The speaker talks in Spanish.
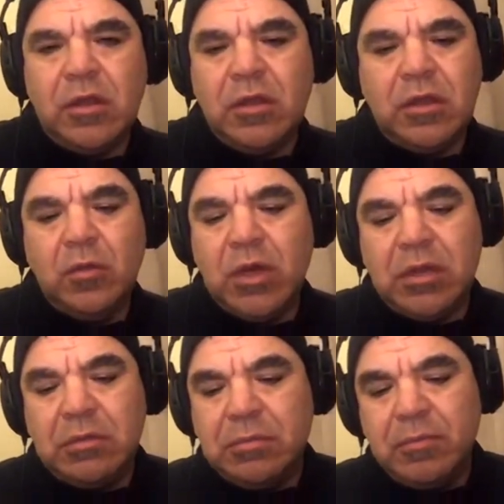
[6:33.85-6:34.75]
que,
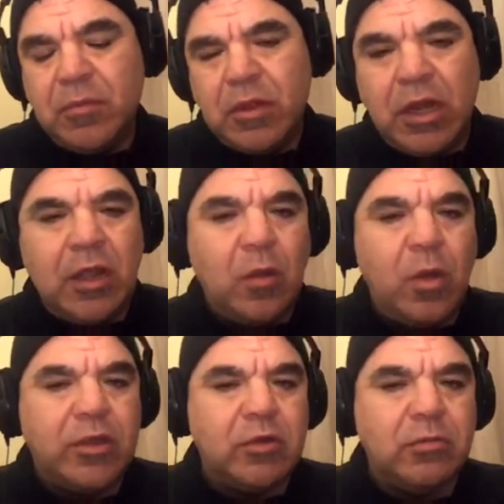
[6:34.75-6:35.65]
duran 3,
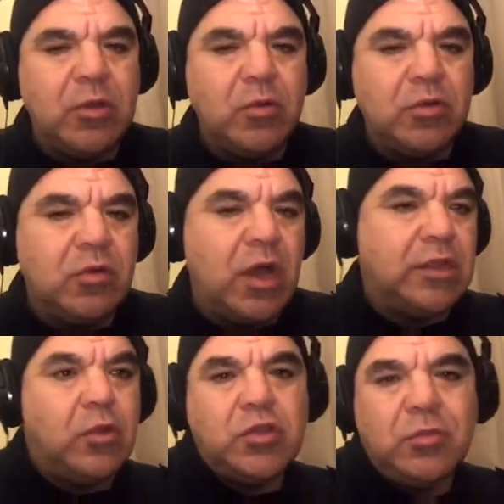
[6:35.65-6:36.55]
4 minutos, hasta
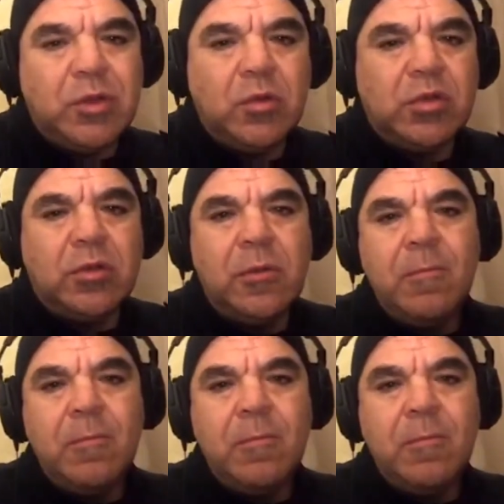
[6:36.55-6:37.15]
8 minutos,